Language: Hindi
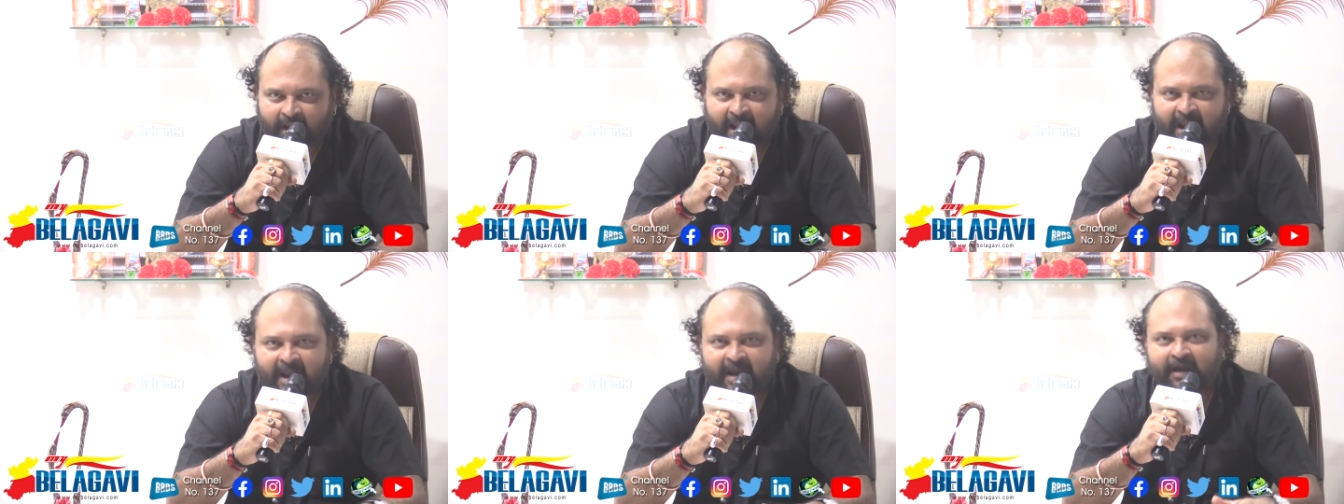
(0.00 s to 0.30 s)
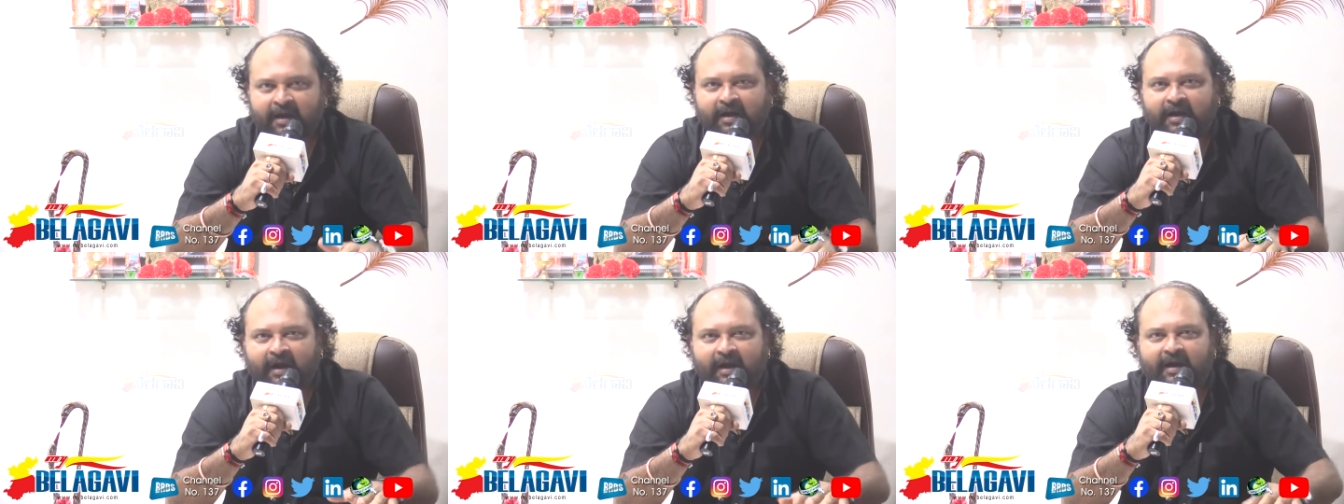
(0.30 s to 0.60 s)

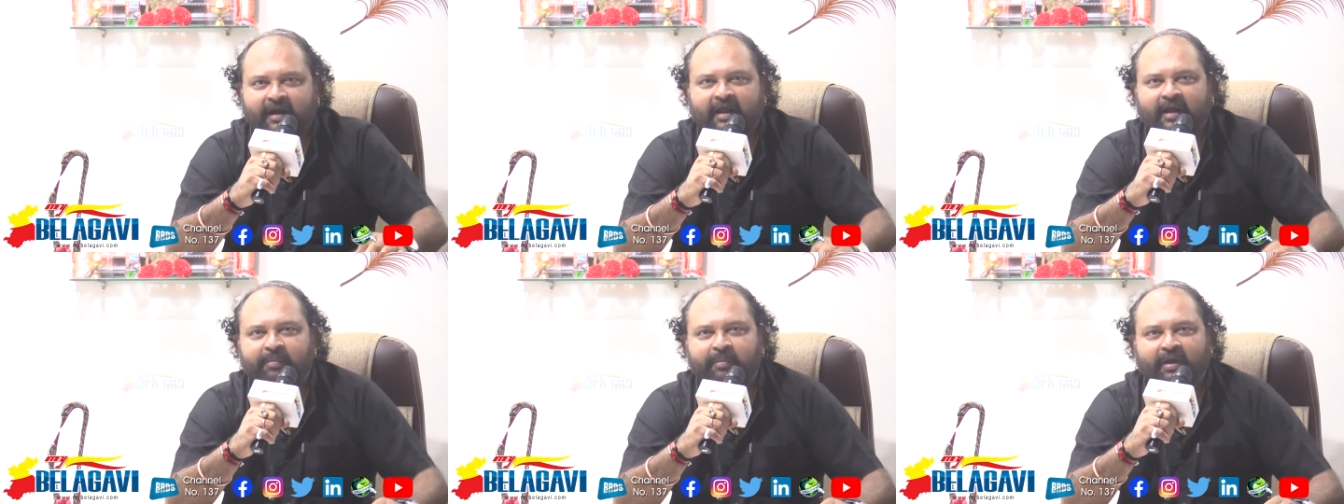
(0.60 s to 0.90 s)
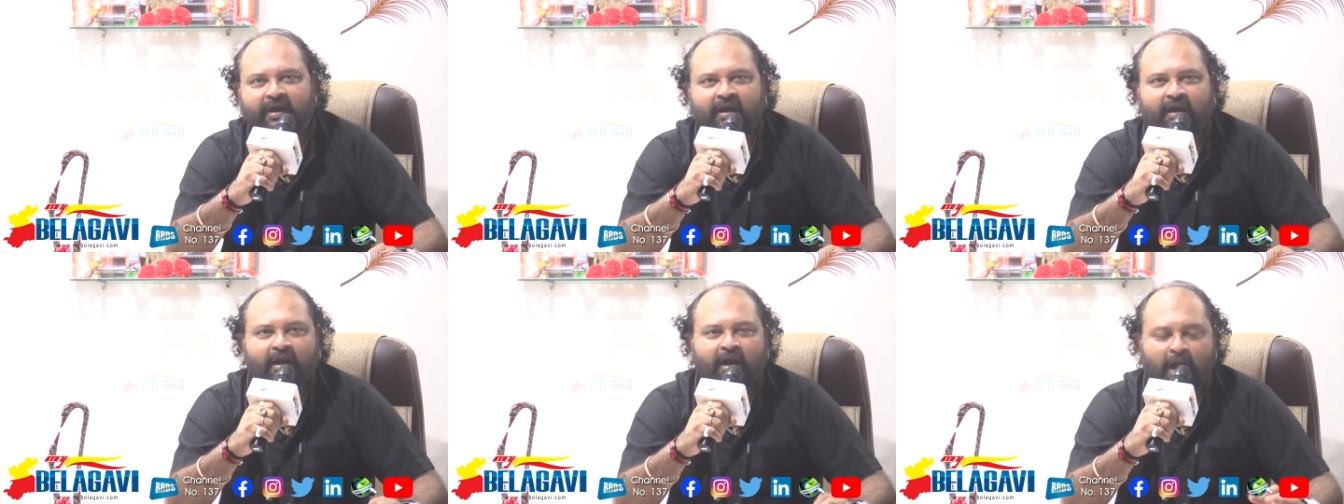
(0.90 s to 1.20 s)
एक घंटे
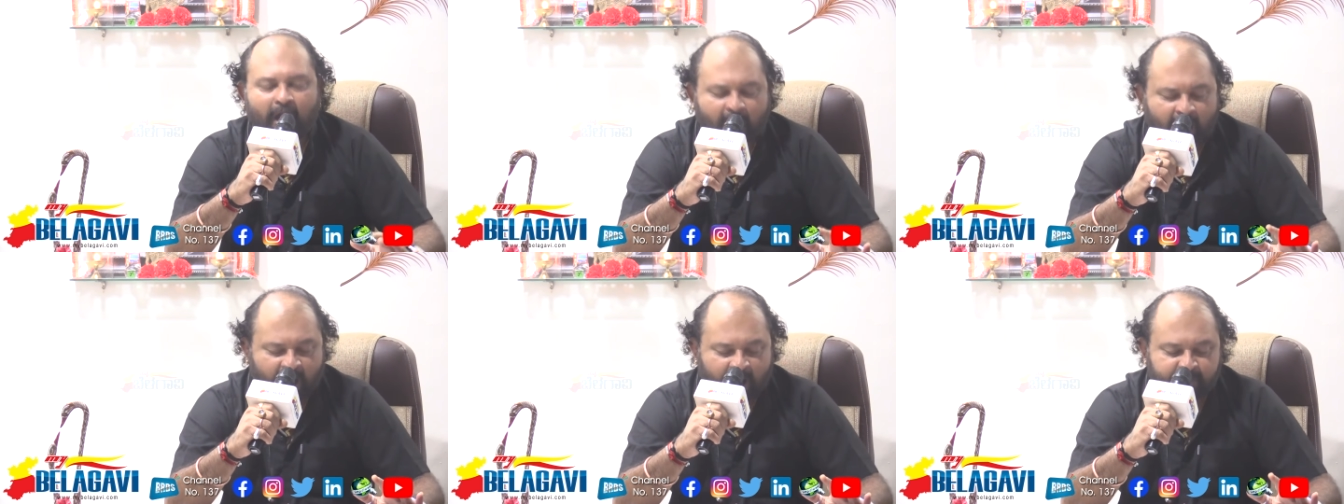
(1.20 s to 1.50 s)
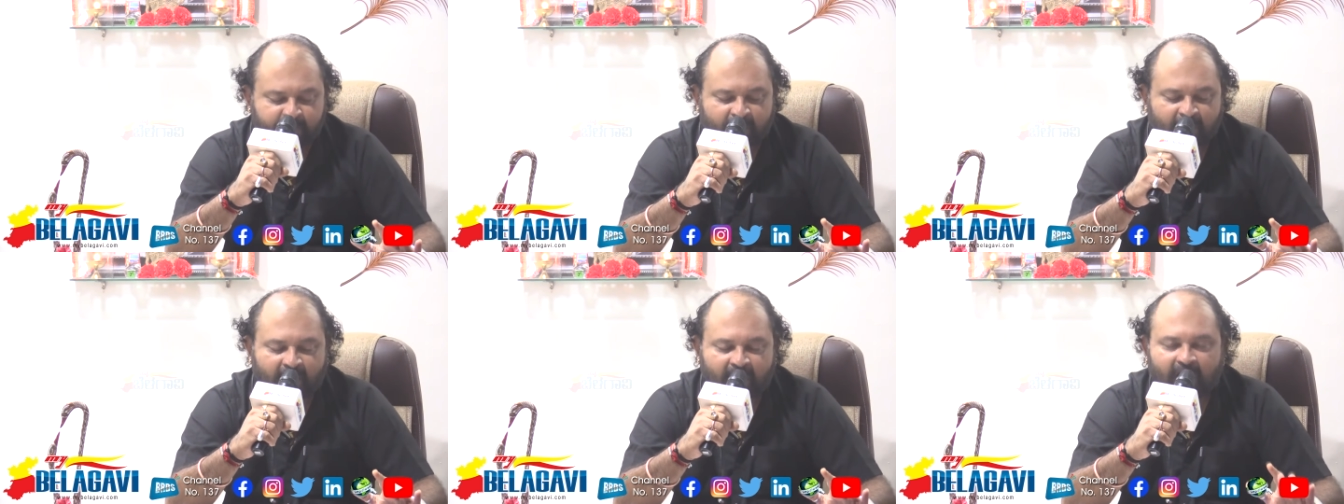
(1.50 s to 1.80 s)
में
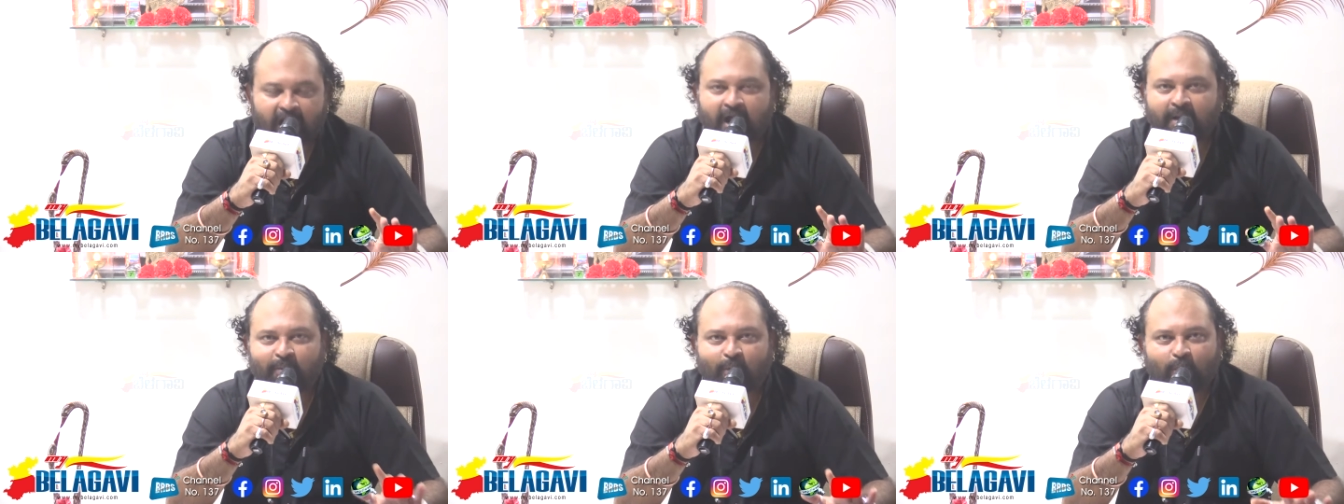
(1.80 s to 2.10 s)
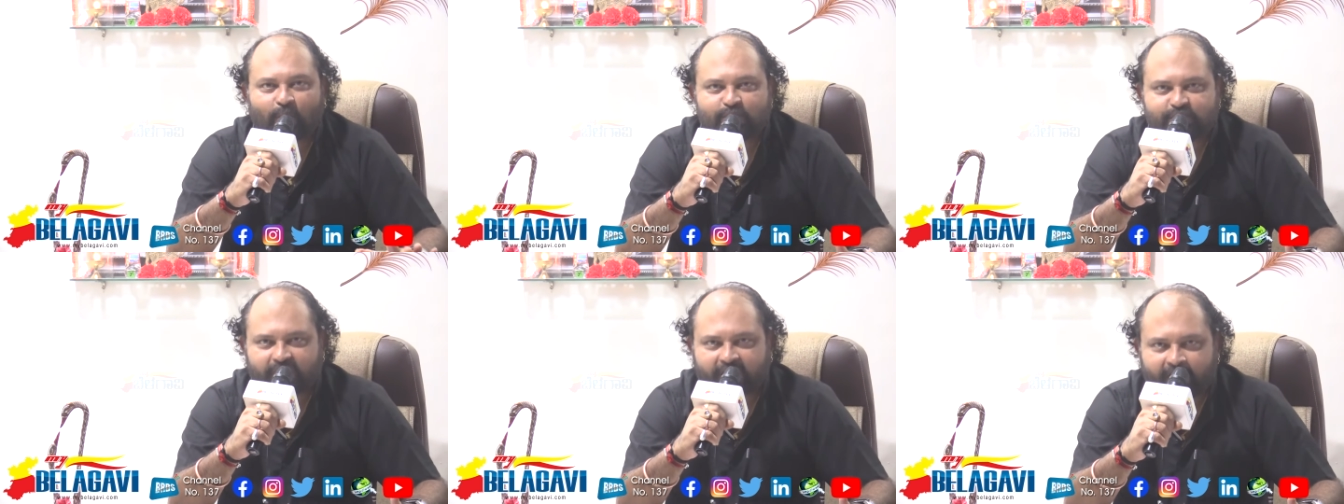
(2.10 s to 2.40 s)
आपका काम
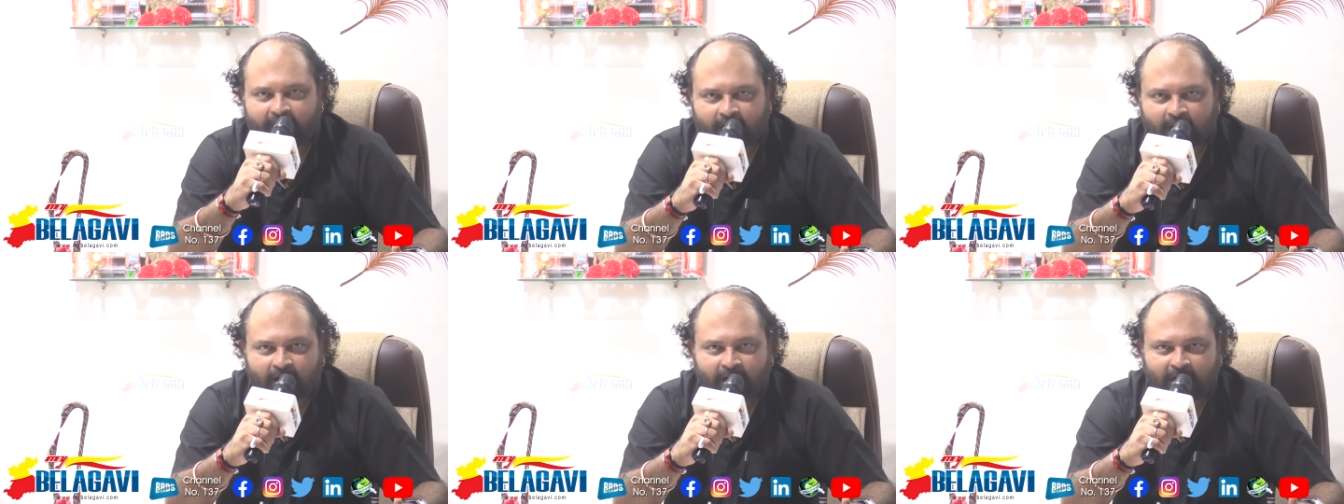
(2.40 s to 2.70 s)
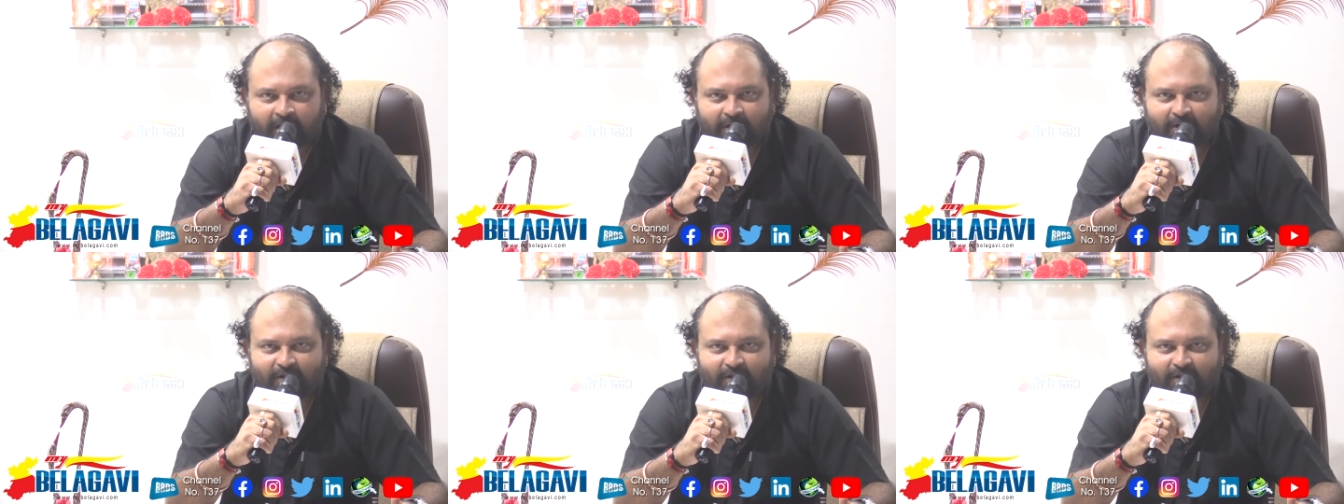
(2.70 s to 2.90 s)
हो जाएगा